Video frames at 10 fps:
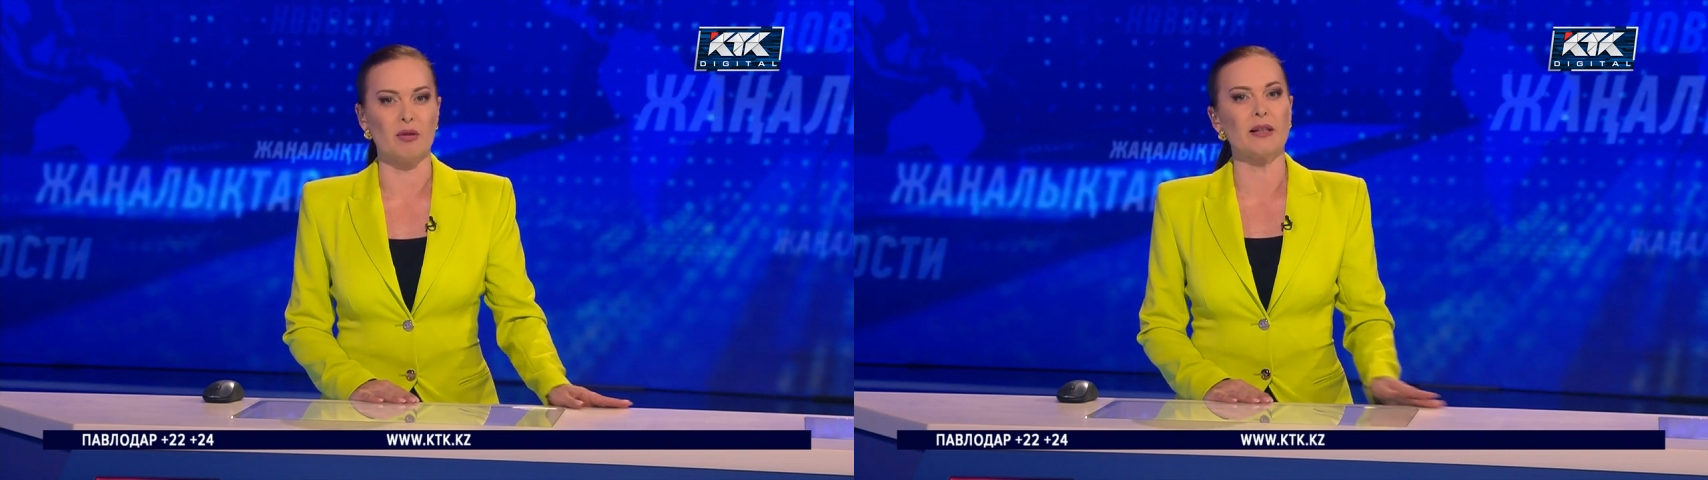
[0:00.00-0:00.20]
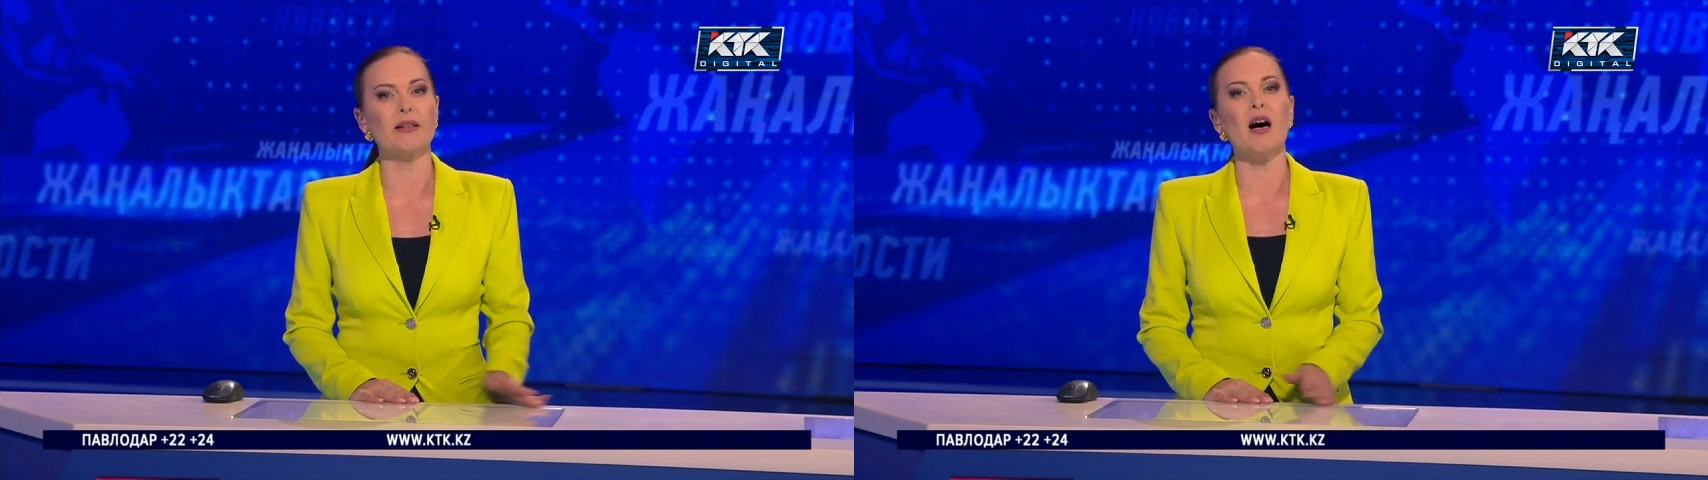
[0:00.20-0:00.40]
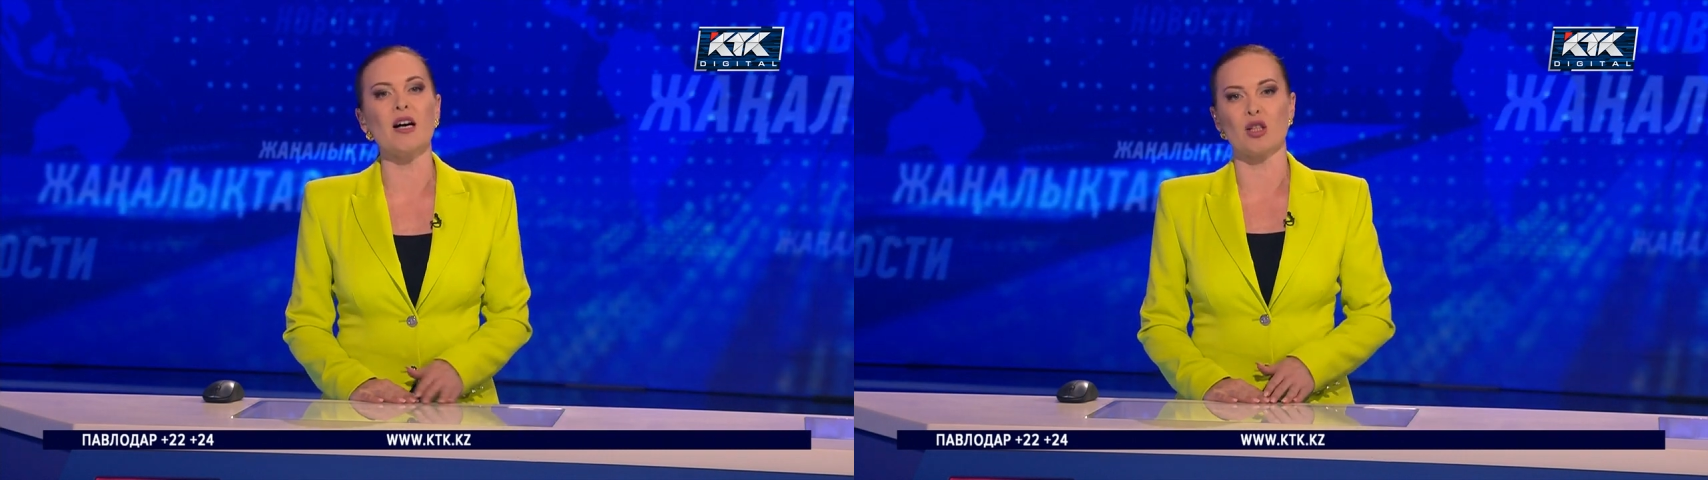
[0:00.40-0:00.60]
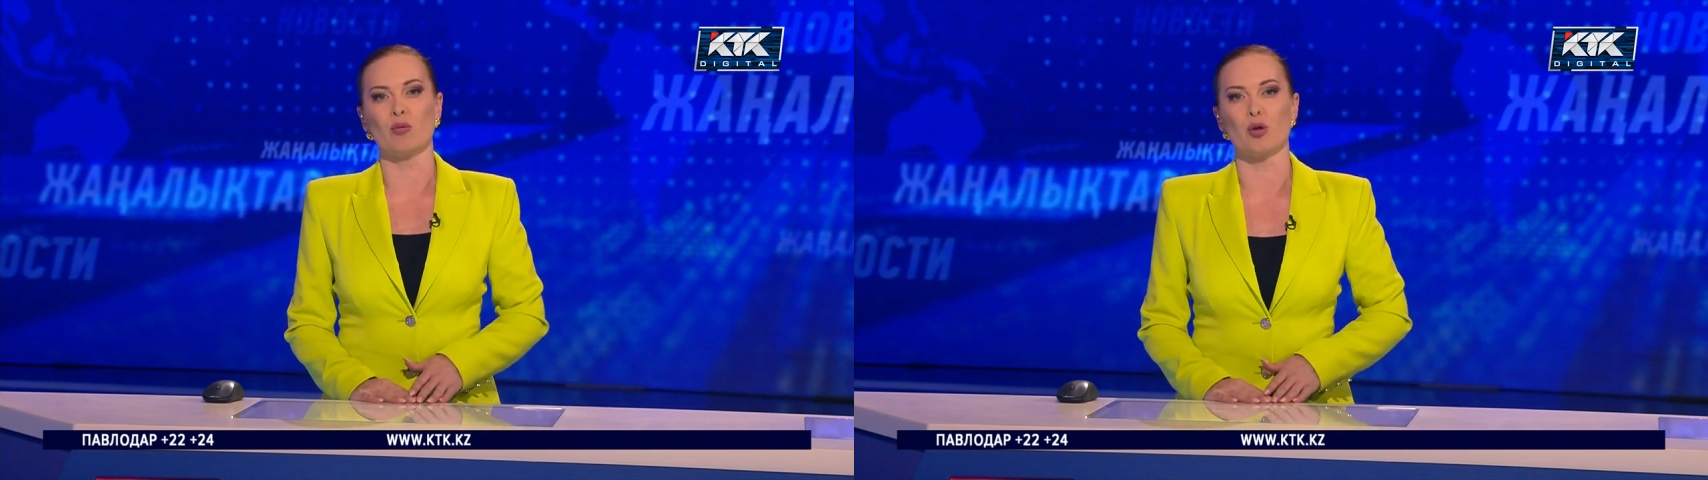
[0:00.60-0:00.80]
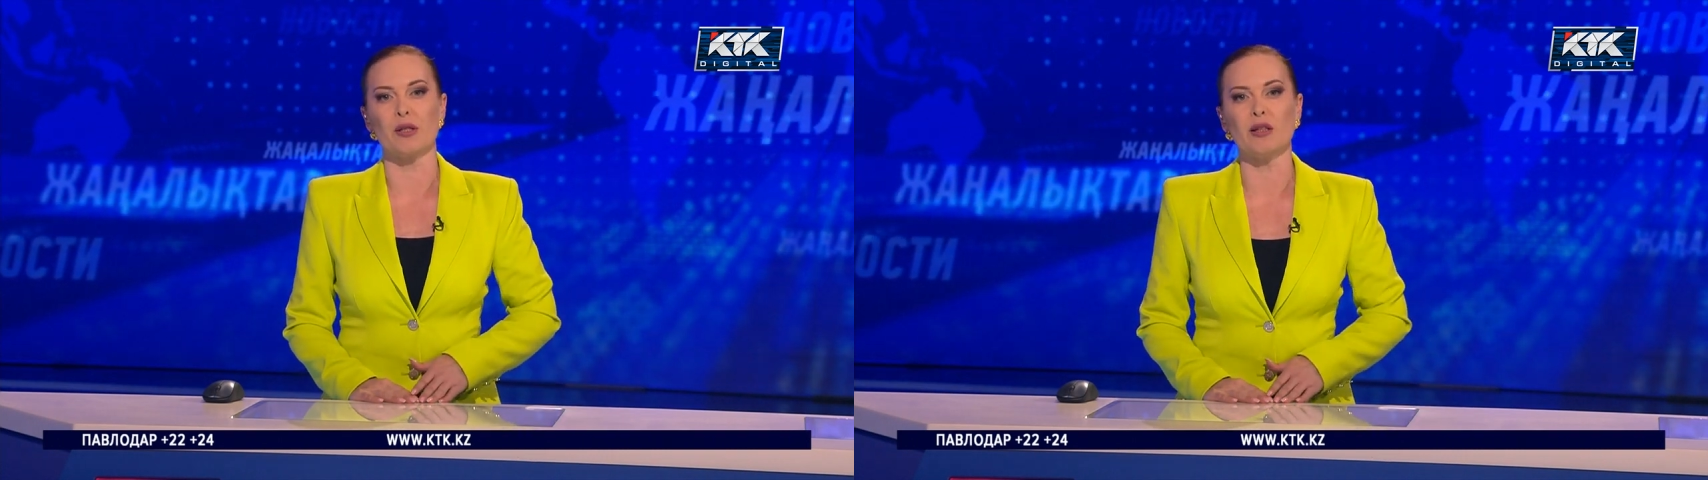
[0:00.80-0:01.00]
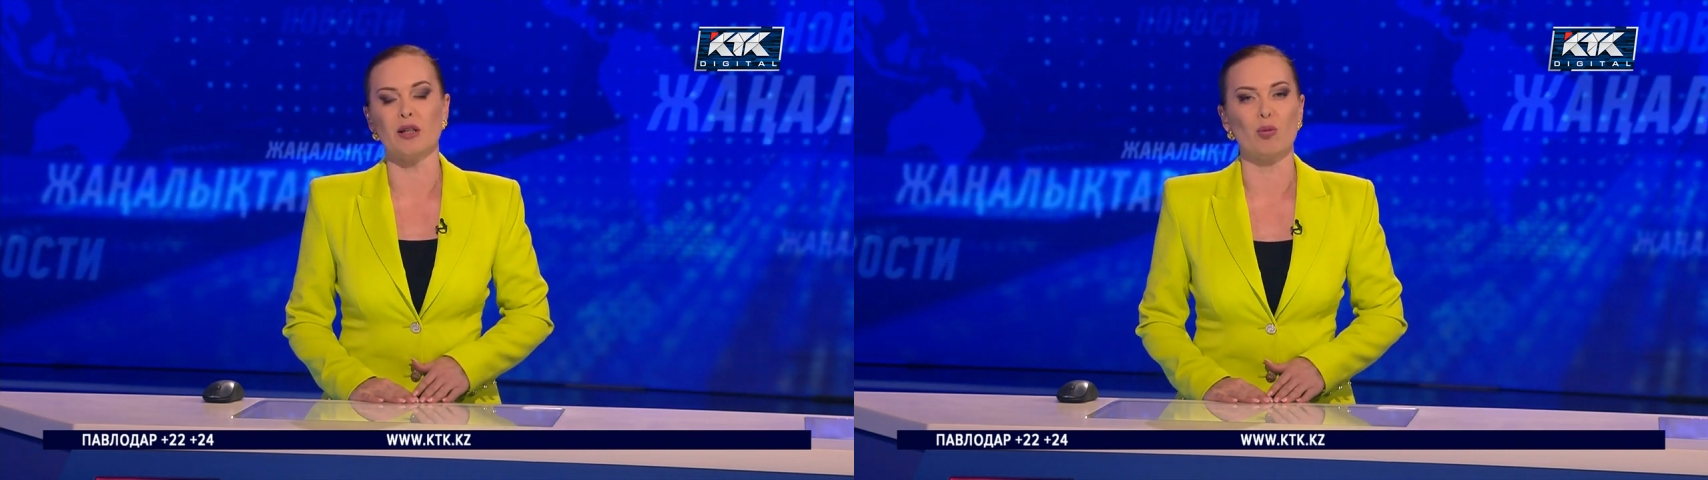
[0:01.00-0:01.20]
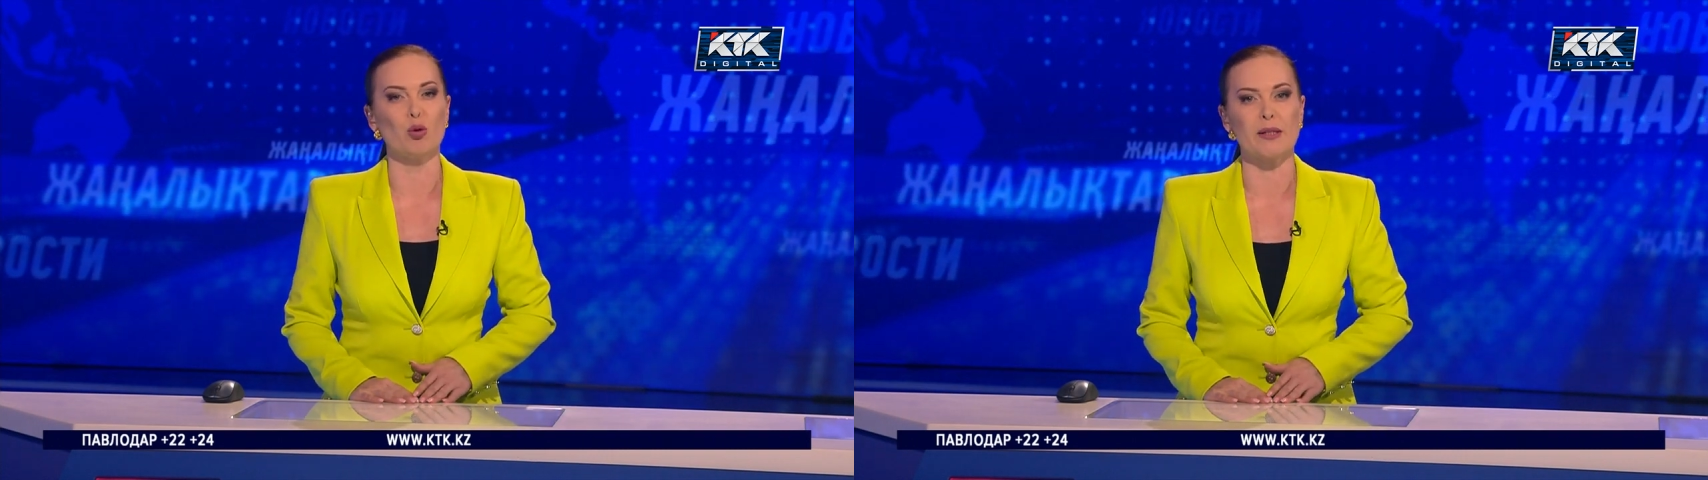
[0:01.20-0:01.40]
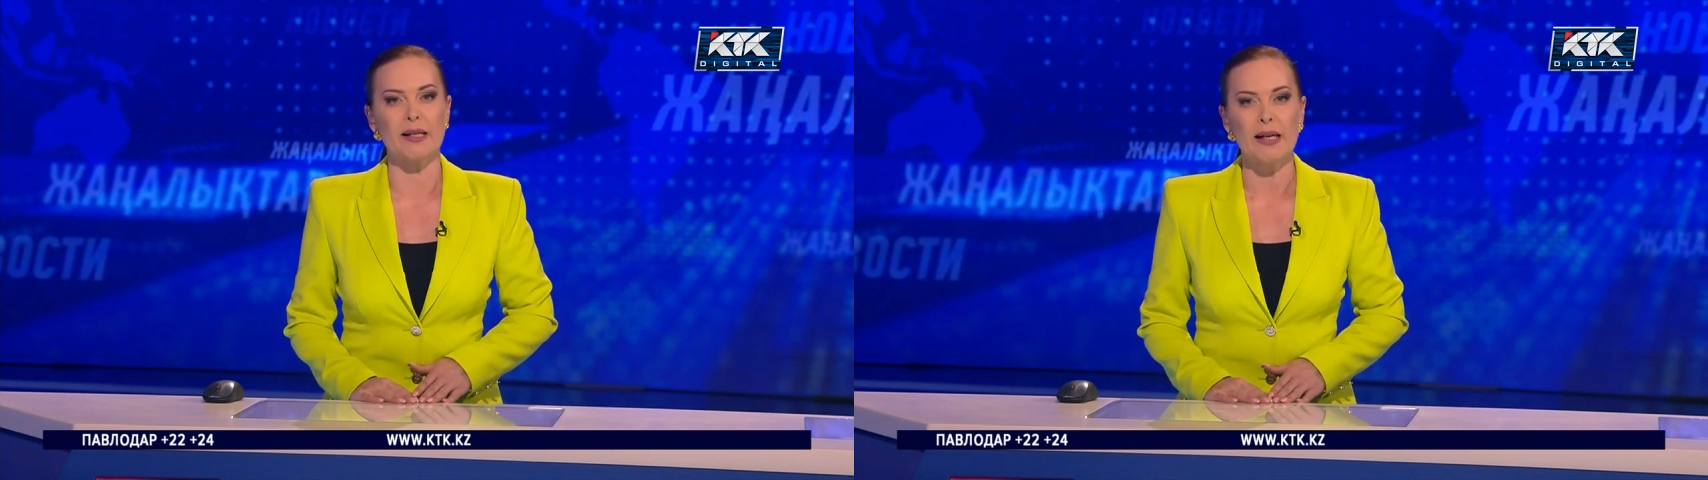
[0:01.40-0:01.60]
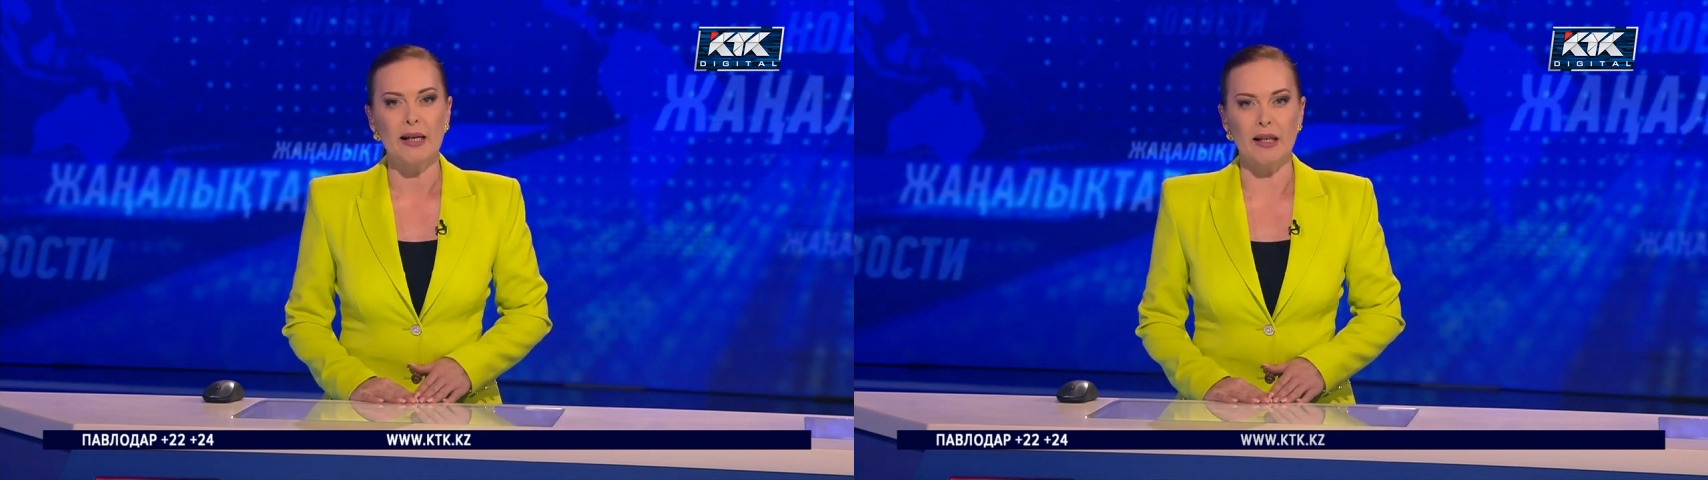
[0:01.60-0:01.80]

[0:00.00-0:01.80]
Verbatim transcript: Говорят, каждому из них требуется